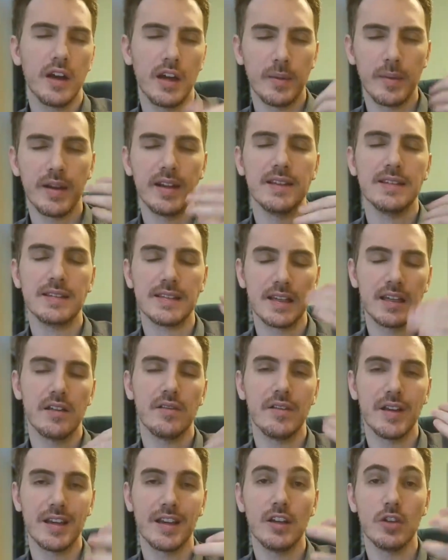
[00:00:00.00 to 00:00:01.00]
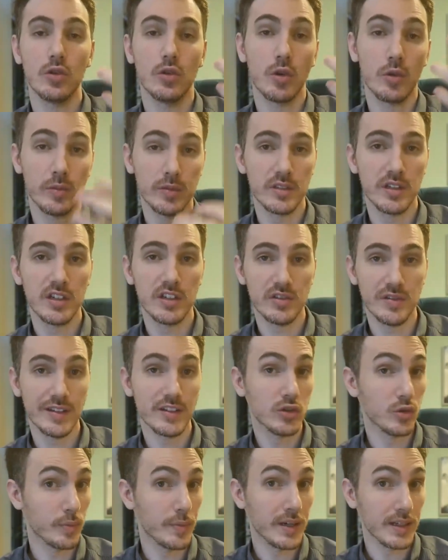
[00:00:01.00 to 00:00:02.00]
É para ele descrever aquilo como se ele
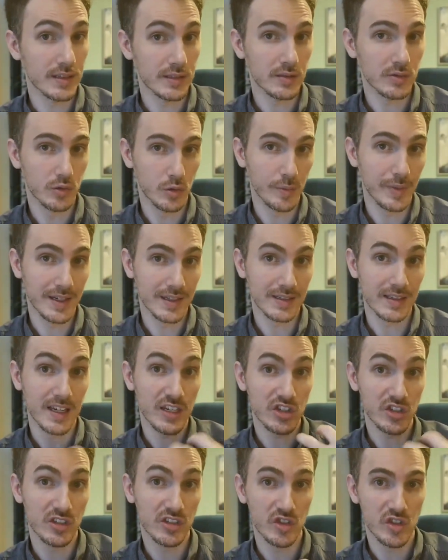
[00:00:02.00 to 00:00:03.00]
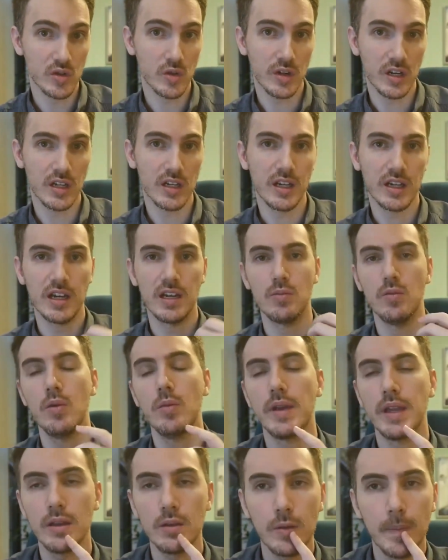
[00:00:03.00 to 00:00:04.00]
estivesse no, pres no presente, sentindo aquele naquele
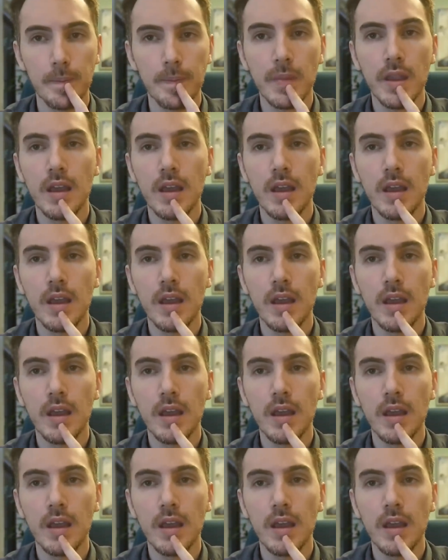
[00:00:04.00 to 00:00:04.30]
momento.